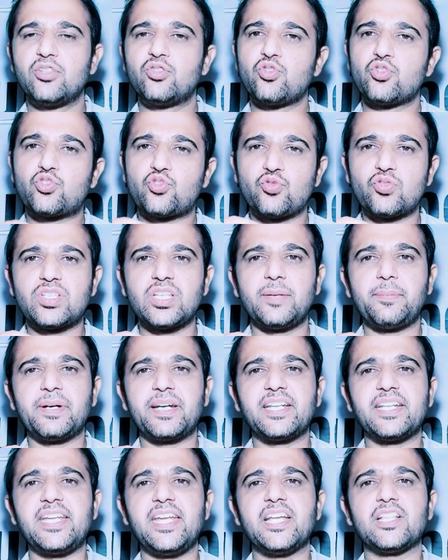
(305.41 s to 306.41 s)
तो सूजन
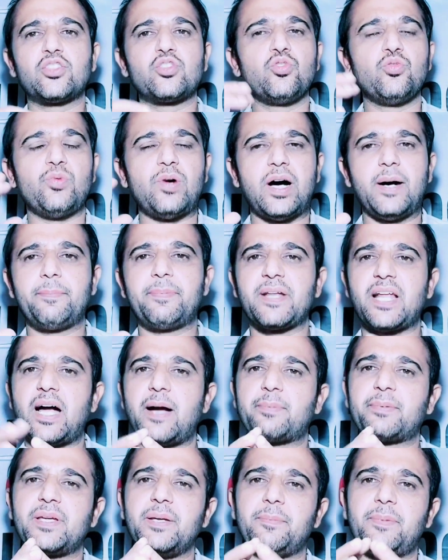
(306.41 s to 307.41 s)
बढ़ रही है तो वहाँ पर
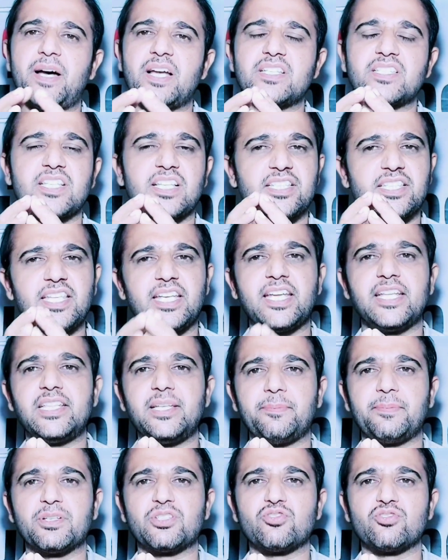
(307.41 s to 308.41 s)
आपके पास नज़दीक
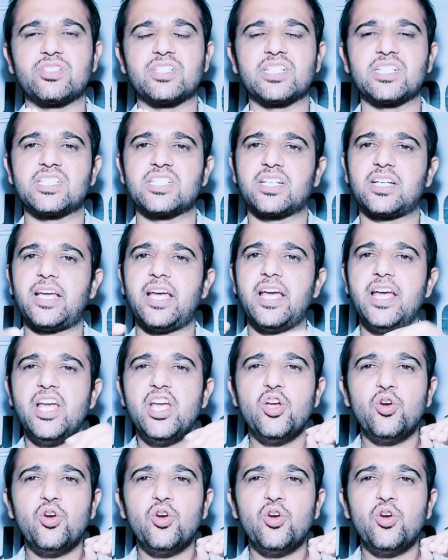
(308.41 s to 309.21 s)
यदि पशु चिकित्सक है